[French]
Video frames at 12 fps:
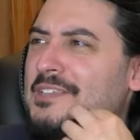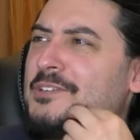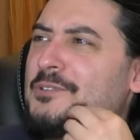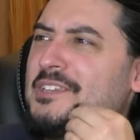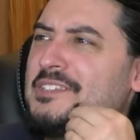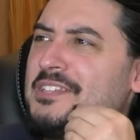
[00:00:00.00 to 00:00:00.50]
C'est
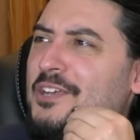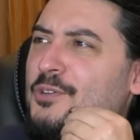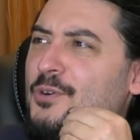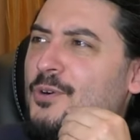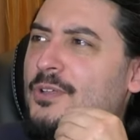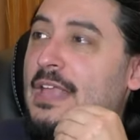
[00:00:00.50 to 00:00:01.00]
quoi le
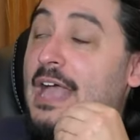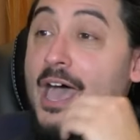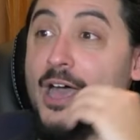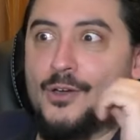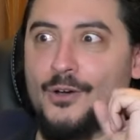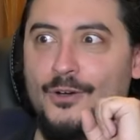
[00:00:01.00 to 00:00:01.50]
scénario
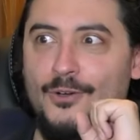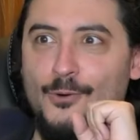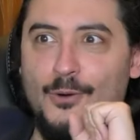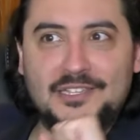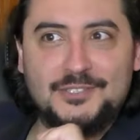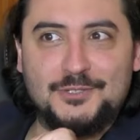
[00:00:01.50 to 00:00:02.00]
Alors, euh,
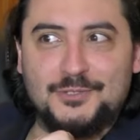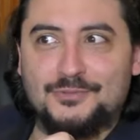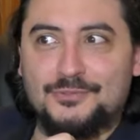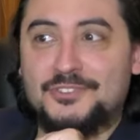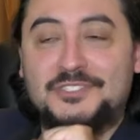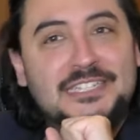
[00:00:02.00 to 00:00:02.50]
au risque de
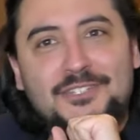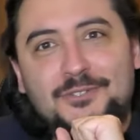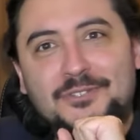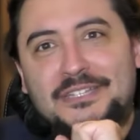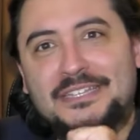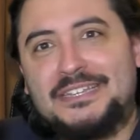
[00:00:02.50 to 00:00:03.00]
vous
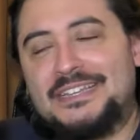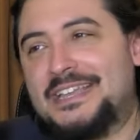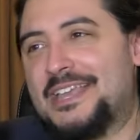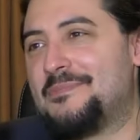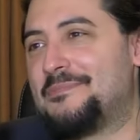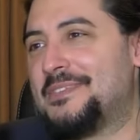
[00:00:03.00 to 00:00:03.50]
étonner,
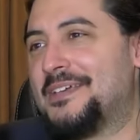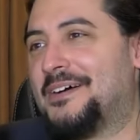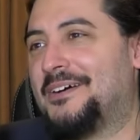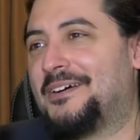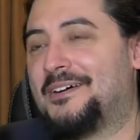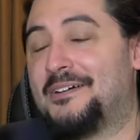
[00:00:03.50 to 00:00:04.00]
eh
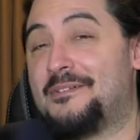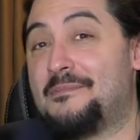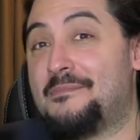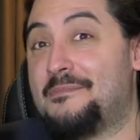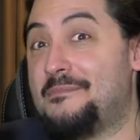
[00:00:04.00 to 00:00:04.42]
bien,